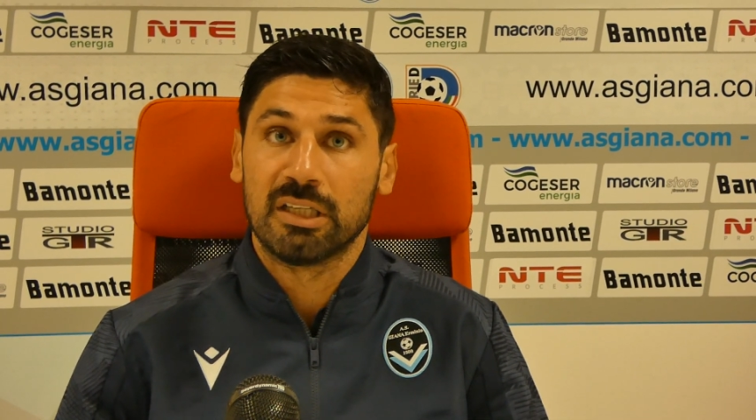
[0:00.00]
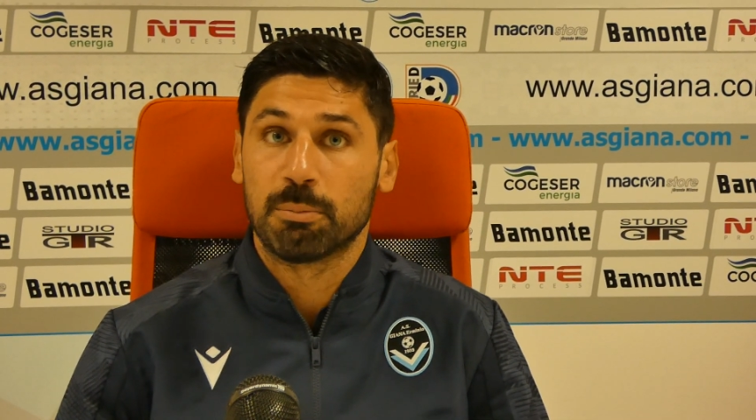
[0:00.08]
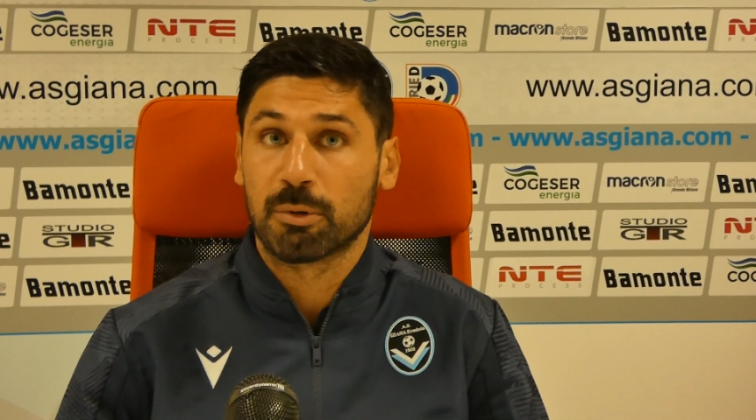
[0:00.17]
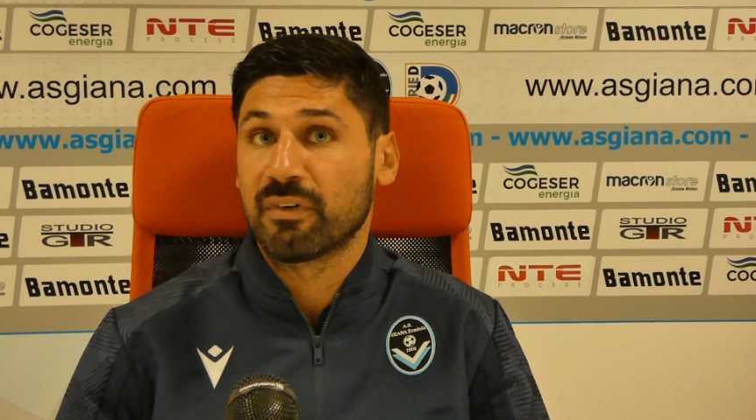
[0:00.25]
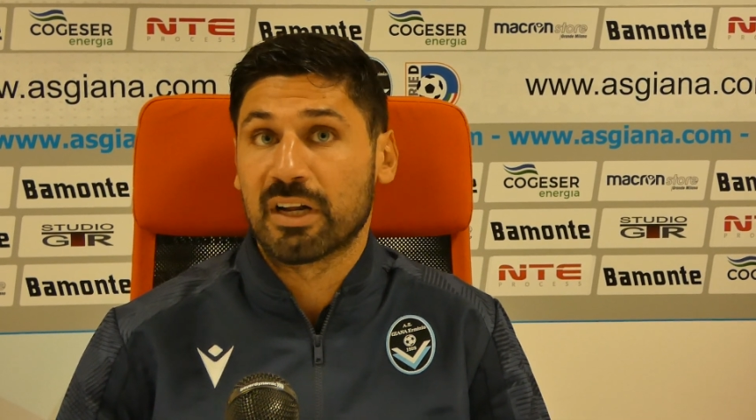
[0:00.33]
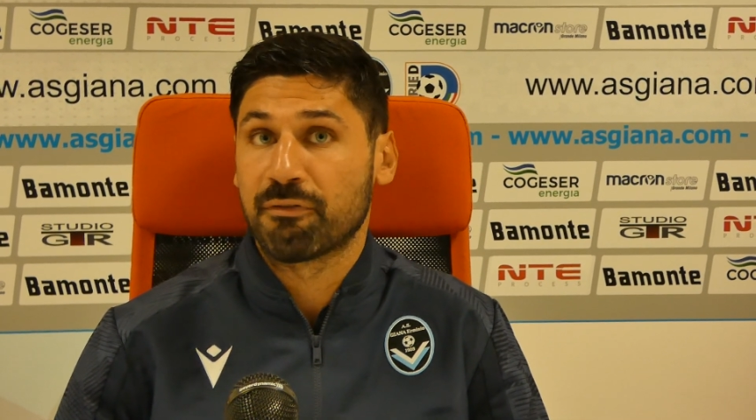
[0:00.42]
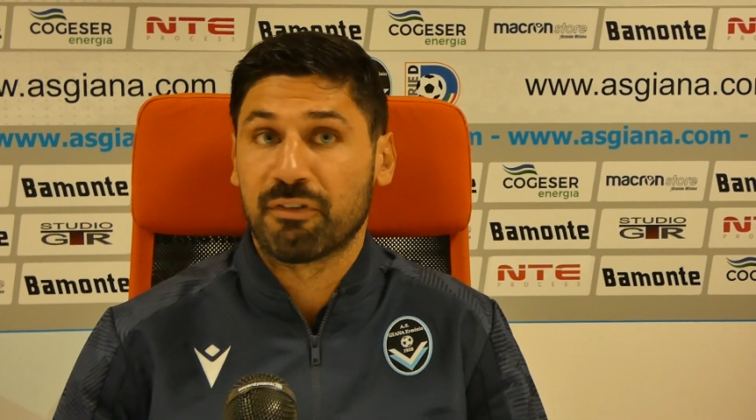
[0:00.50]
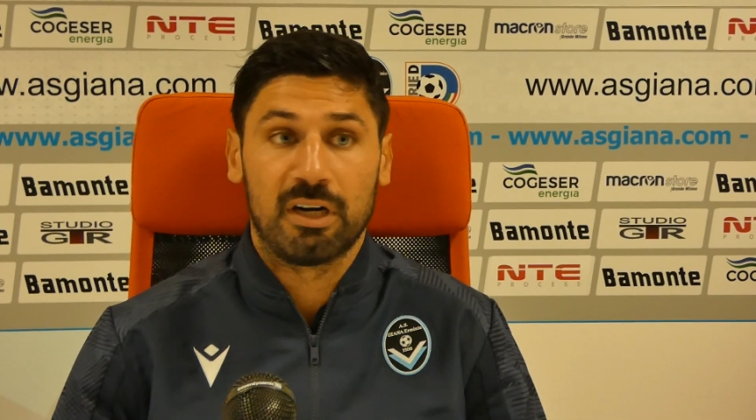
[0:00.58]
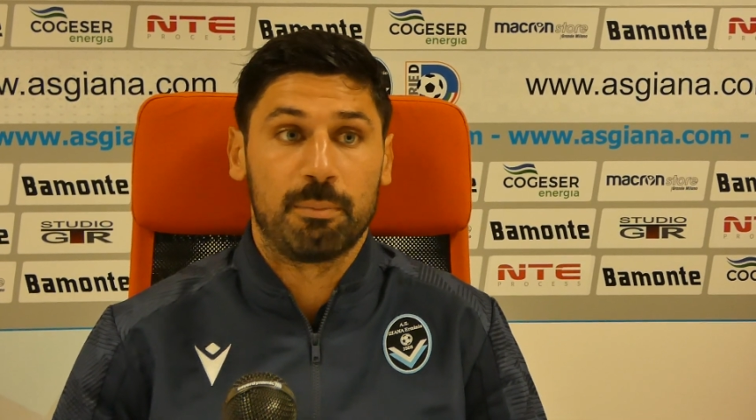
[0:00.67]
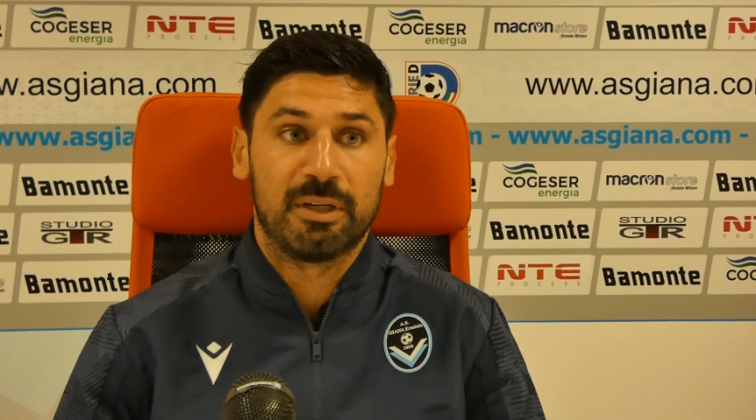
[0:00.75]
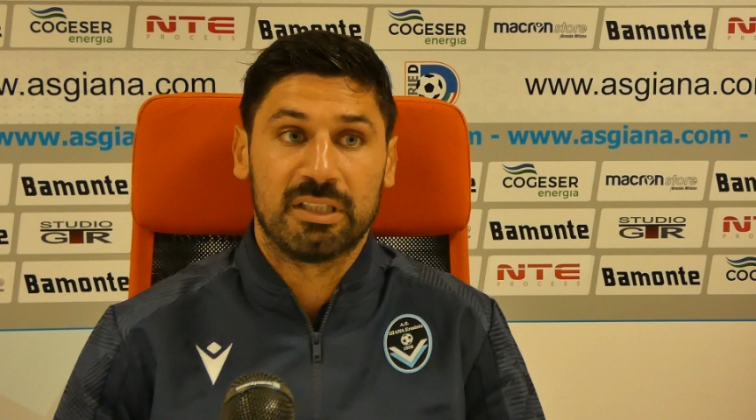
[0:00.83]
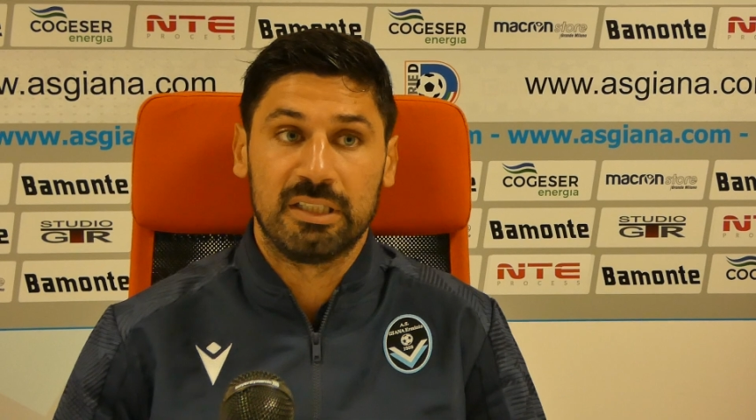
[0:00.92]
di provare a fare
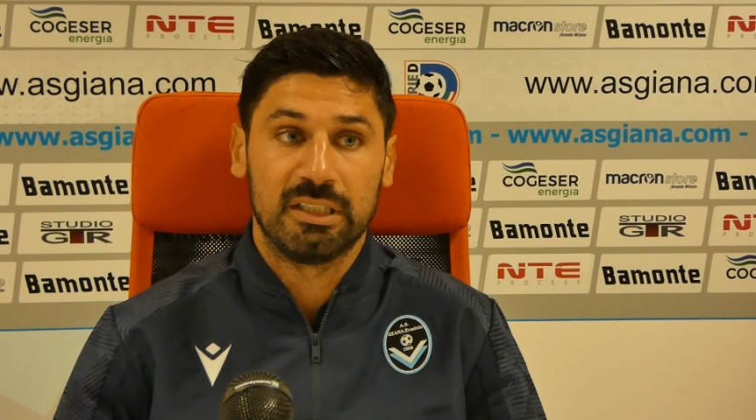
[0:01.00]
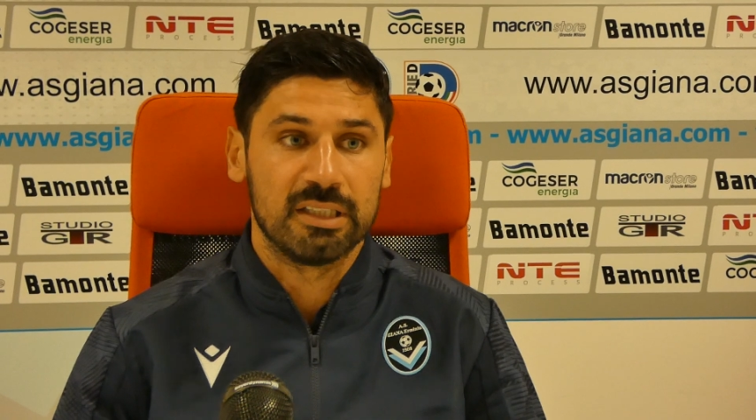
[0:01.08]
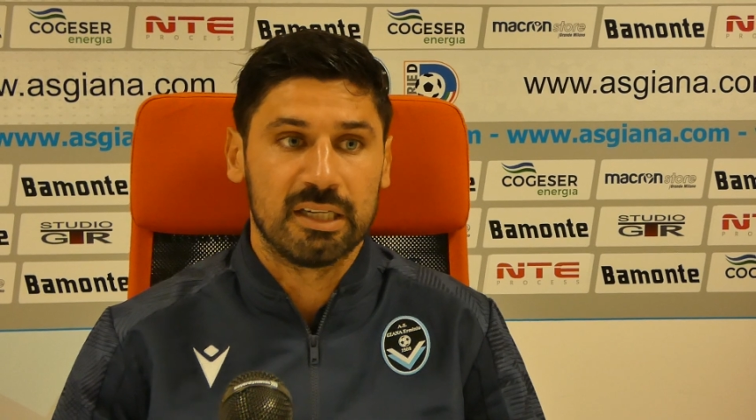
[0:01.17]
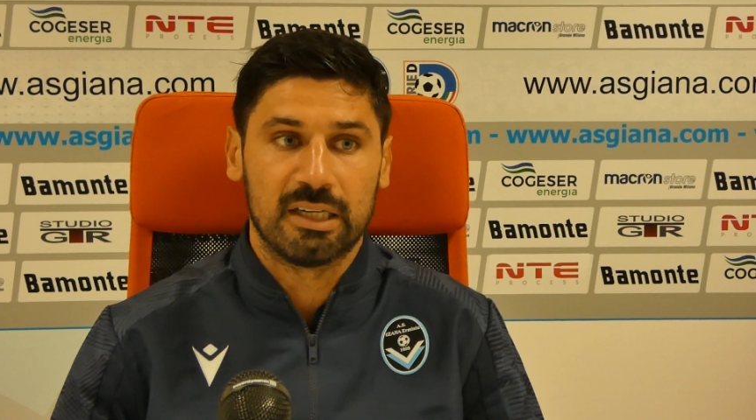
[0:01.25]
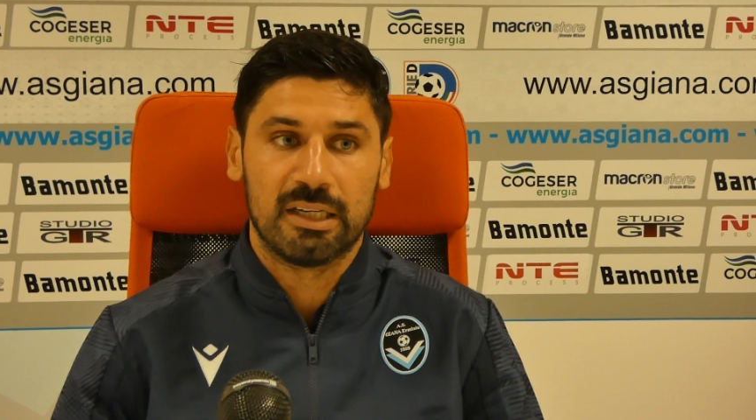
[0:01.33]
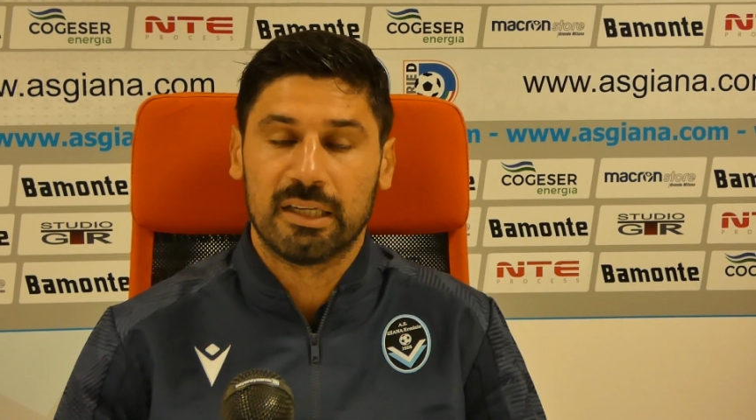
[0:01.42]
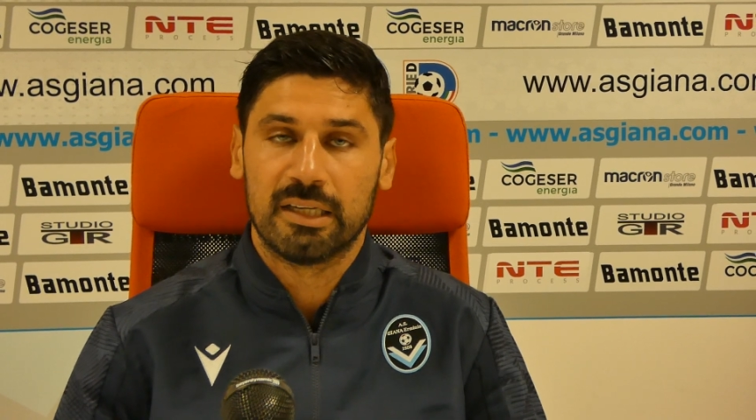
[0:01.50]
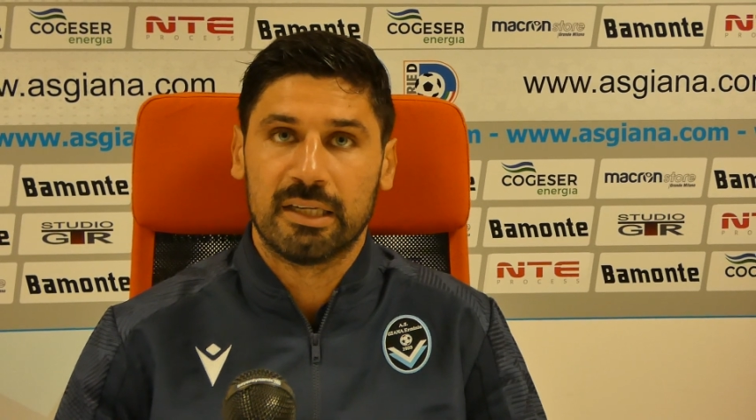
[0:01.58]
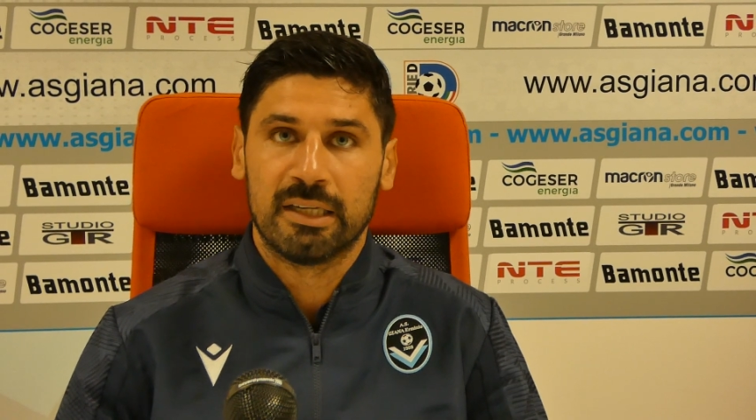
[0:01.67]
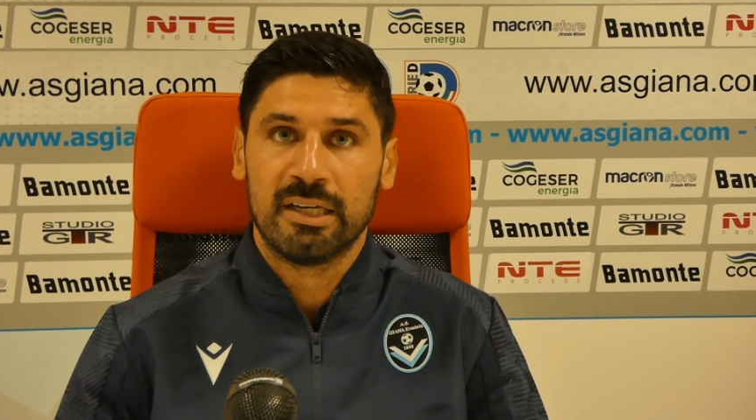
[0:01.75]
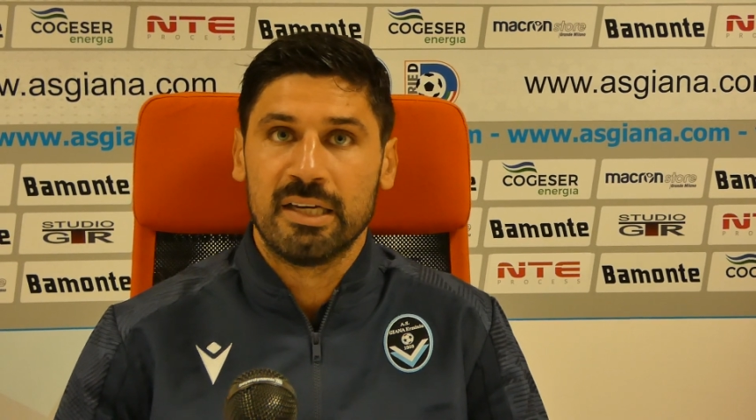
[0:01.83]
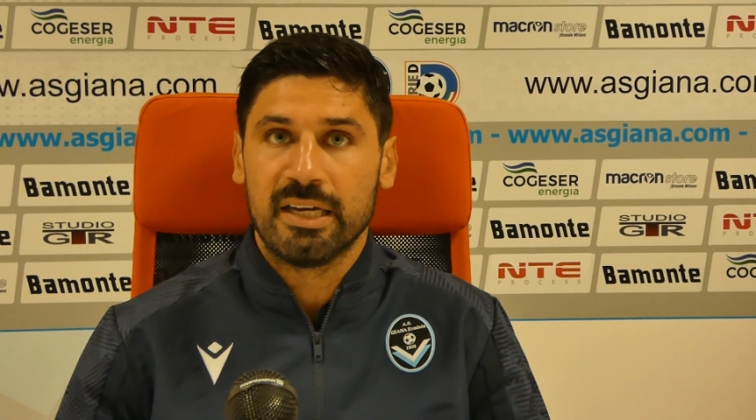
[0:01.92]
la partita e,